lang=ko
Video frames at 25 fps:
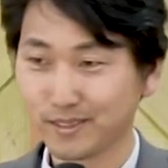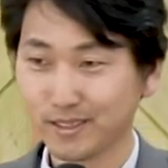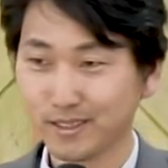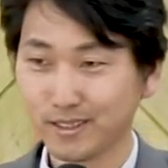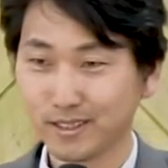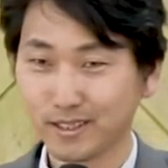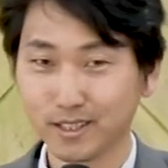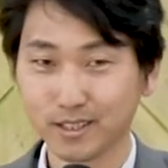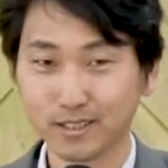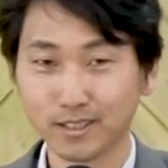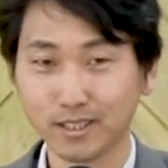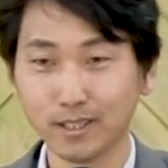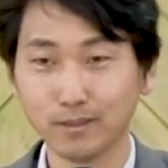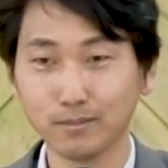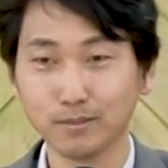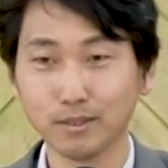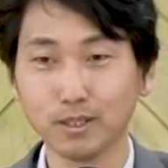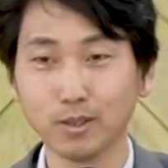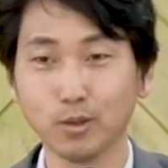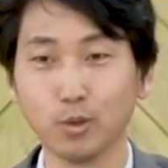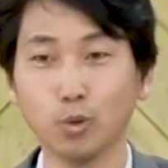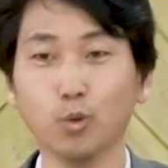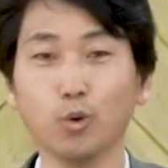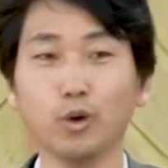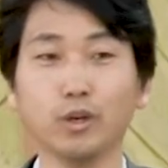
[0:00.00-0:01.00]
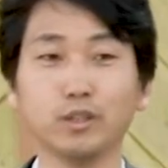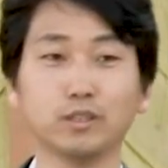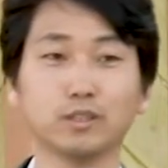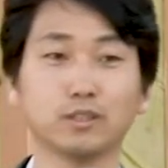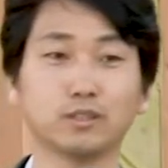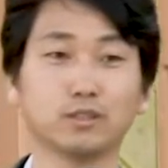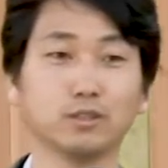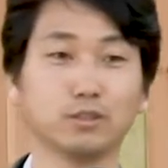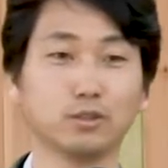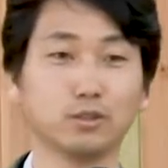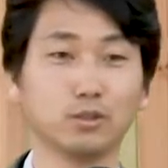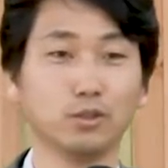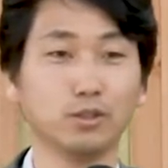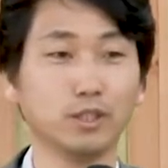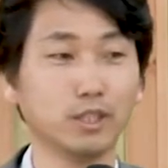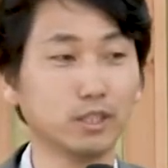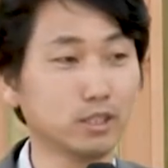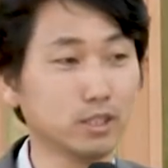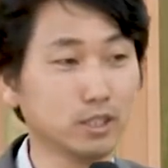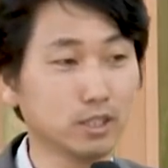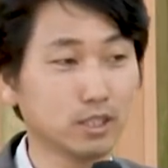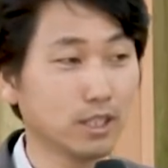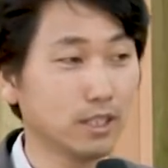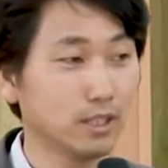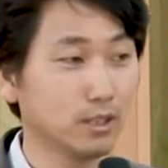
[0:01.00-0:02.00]
그래서 사람들이 오해를 했어요.
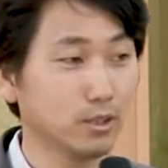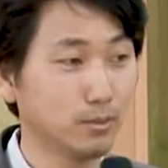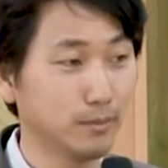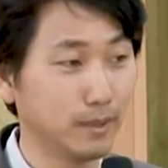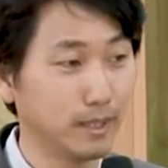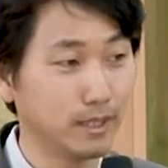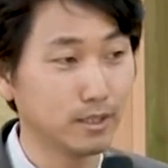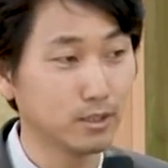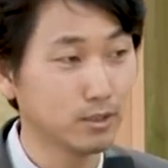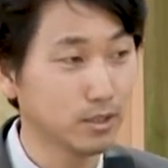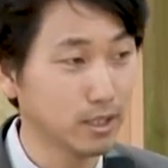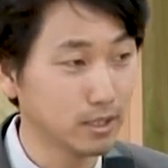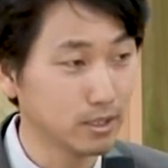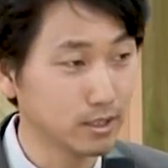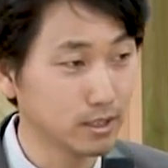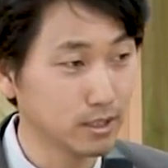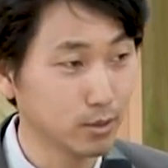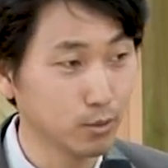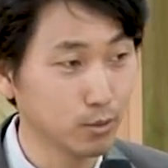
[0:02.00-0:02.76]
너네들이 다 이거 만든 거 아니냐?